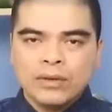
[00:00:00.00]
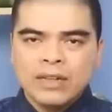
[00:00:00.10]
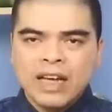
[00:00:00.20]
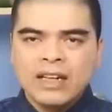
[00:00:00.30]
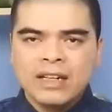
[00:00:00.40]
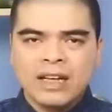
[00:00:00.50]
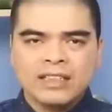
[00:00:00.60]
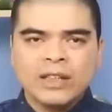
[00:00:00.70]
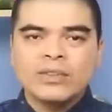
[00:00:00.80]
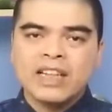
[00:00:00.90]
nên là
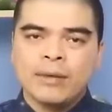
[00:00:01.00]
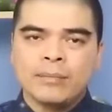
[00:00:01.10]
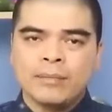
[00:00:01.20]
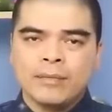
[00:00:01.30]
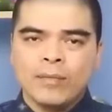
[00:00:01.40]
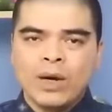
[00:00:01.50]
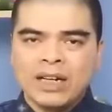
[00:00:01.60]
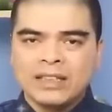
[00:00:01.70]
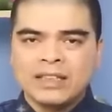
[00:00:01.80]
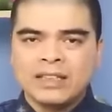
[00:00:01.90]
treo rèm hoặc
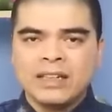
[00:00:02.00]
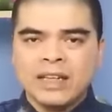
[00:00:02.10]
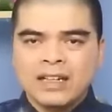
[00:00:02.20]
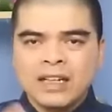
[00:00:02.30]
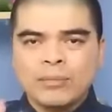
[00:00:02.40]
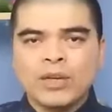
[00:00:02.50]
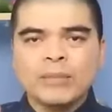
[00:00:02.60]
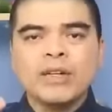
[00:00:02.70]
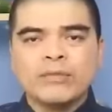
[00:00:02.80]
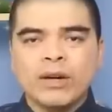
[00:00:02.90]
là gì đặt một
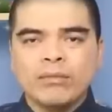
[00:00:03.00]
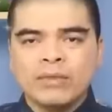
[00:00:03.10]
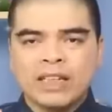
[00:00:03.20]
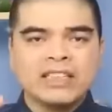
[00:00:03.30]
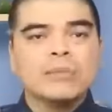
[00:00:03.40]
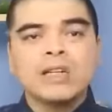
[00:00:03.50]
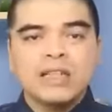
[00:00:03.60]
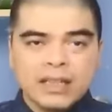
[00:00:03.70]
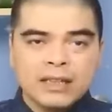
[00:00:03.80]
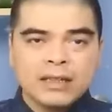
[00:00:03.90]
cái bình phong để che bớt
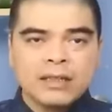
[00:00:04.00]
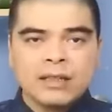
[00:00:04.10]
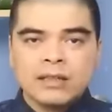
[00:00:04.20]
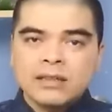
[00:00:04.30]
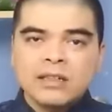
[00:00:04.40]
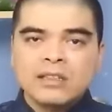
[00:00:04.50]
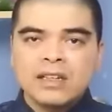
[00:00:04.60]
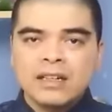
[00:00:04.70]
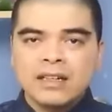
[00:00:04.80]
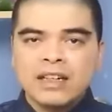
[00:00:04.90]
đi đương
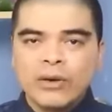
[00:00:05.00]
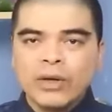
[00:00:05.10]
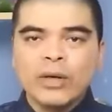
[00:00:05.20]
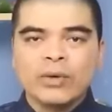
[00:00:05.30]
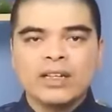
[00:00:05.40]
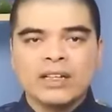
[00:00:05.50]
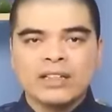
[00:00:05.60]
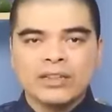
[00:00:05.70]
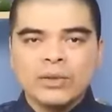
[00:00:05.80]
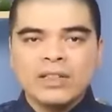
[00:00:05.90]
nhiên nếu có điều kiện
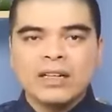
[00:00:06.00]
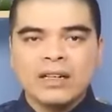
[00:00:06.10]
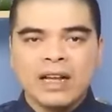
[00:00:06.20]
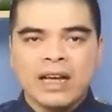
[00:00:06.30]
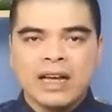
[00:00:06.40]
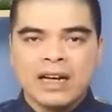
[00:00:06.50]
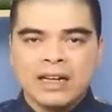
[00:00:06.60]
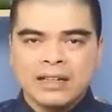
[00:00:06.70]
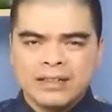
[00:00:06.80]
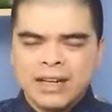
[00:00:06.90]
thì tốt nhất là
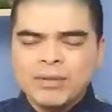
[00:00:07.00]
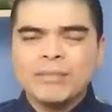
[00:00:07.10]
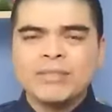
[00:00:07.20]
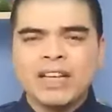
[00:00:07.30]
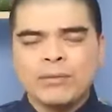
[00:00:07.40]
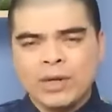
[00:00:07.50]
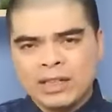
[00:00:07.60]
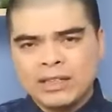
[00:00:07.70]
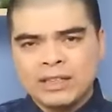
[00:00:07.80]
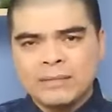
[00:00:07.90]
lắp thêm rèm hoặc
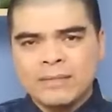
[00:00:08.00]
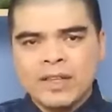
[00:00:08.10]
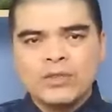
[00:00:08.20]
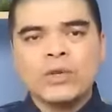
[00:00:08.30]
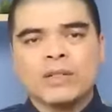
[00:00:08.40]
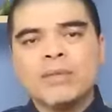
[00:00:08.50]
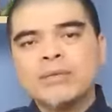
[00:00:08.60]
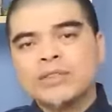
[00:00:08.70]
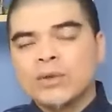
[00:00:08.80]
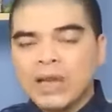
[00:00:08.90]
là gì chuyển
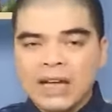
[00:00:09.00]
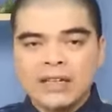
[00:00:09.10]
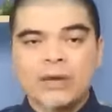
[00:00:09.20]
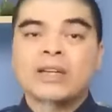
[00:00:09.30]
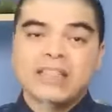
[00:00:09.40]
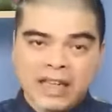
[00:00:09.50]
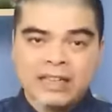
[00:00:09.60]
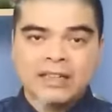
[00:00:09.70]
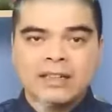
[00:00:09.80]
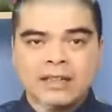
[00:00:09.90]
bếp ra chỗ khác để hóa
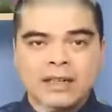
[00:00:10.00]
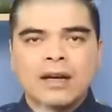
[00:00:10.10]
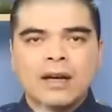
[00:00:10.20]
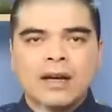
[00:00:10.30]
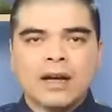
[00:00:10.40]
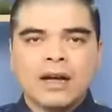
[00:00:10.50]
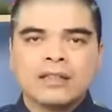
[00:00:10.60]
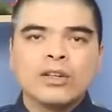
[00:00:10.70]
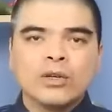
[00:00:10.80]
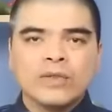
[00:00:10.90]
giải à,
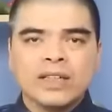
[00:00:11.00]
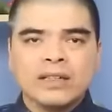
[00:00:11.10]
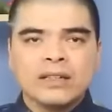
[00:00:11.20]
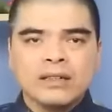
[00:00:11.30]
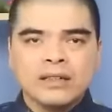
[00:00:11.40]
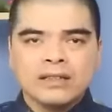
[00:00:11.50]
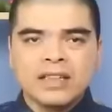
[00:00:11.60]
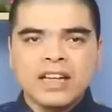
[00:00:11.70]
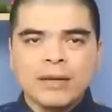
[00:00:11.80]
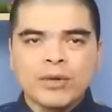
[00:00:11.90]
thưa quý vị cửa
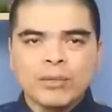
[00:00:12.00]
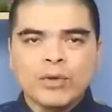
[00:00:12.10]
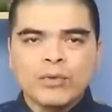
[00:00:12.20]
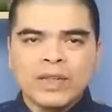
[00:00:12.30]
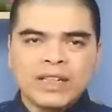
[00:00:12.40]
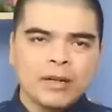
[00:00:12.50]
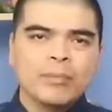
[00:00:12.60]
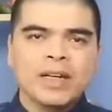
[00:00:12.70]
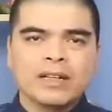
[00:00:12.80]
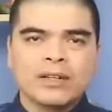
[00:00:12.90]
chính là một cái bộ phận đặc
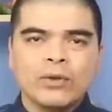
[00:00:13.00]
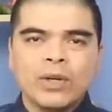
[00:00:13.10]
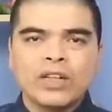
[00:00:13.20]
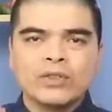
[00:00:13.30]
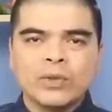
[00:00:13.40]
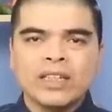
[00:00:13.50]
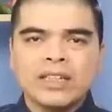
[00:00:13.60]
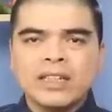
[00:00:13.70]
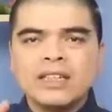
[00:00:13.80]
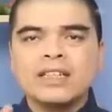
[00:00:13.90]
biệt luôn được chú ý
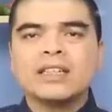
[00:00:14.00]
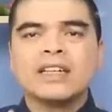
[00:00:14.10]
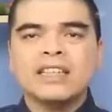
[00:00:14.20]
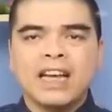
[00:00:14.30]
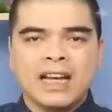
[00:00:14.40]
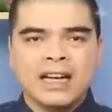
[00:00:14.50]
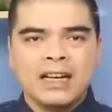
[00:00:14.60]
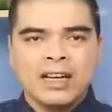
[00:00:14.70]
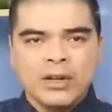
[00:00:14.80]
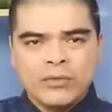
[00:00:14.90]
khi thiết kế nhà
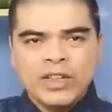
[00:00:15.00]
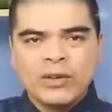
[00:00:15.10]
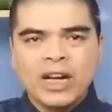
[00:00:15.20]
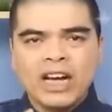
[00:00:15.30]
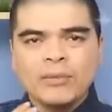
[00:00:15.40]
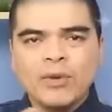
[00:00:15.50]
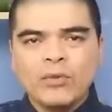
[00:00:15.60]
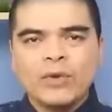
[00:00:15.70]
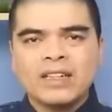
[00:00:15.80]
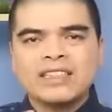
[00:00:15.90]
vì nó là cái bộ
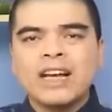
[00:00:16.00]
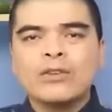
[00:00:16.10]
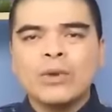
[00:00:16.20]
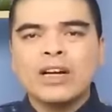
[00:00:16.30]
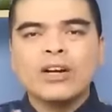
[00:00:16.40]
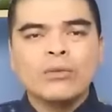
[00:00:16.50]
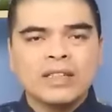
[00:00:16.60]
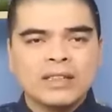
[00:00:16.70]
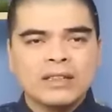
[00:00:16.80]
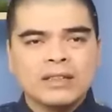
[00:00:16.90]
phận giao thoa không
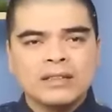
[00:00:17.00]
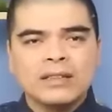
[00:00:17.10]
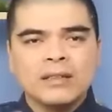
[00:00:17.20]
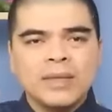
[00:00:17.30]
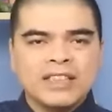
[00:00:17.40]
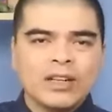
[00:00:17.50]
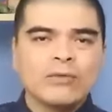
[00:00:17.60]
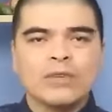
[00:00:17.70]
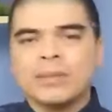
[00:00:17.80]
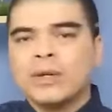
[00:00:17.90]
khí giữa bên
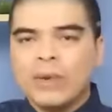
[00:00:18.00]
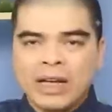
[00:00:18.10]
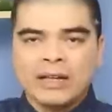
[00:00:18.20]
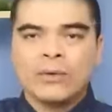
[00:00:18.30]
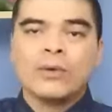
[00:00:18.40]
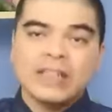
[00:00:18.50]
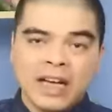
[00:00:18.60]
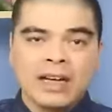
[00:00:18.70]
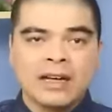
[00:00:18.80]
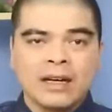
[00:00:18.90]
trong và bên ngoài của ngôi
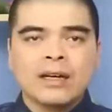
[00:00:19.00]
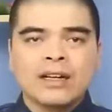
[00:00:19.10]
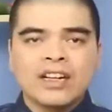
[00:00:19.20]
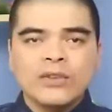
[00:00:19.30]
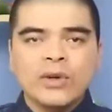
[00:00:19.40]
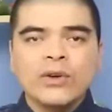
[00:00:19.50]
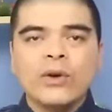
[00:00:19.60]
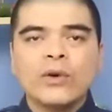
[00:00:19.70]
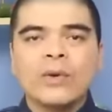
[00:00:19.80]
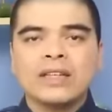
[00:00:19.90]
nhà kết nối
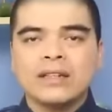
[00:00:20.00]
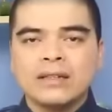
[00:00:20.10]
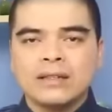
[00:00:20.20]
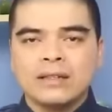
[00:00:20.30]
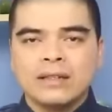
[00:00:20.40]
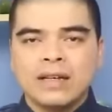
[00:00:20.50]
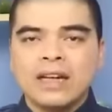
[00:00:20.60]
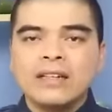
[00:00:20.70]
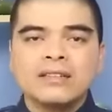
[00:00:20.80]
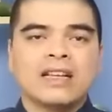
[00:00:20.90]
nội ngoại thất
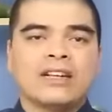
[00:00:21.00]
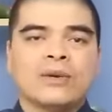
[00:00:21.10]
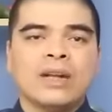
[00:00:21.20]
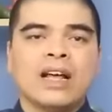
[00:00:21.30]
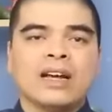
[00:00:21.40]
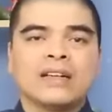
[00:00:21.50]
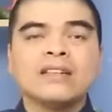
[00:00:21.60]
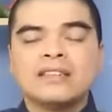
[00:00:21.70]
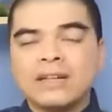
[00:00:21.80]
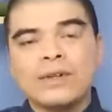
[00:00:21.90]
hay đơn giản nó là cái
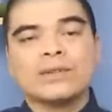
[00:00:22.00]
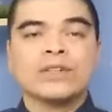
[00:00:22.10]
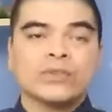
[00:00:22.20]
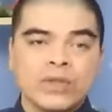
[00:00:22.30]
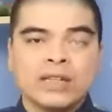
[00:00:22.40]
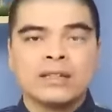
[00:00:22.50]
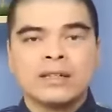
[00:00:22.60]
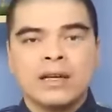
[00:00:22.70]
nơi ra vào thường xuyên